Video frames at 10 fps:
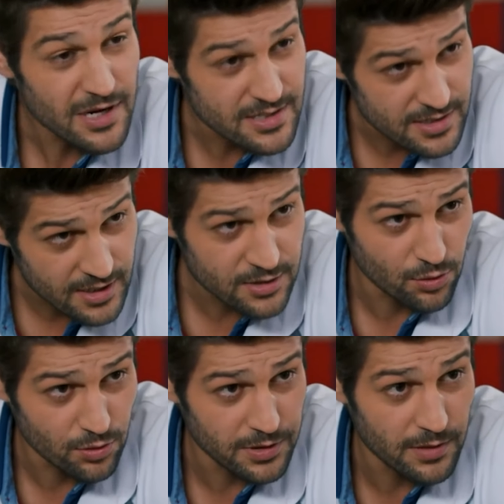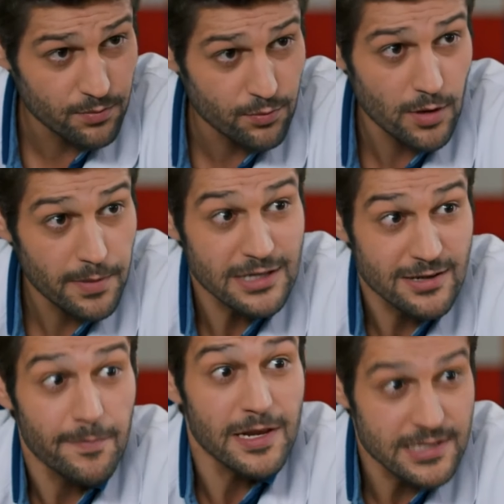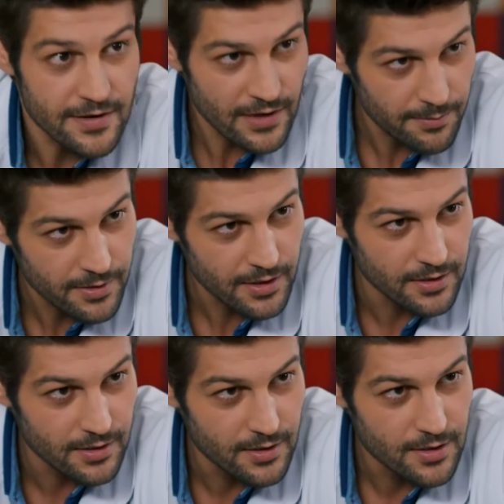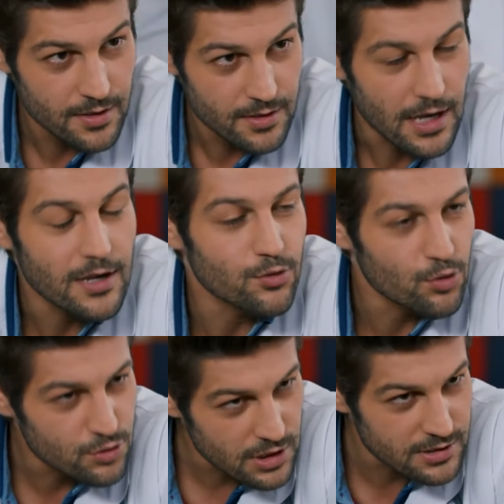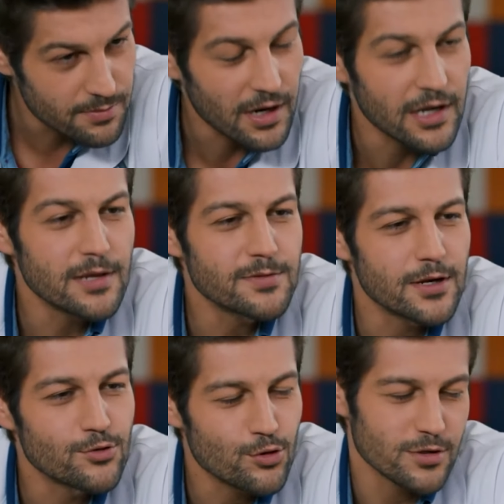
मैं तुम्हारी मदद करूंगा ना तुम तो क्यों इतना परेशान हो रही हो देखना वो खुद से एक दिन तुम्हारी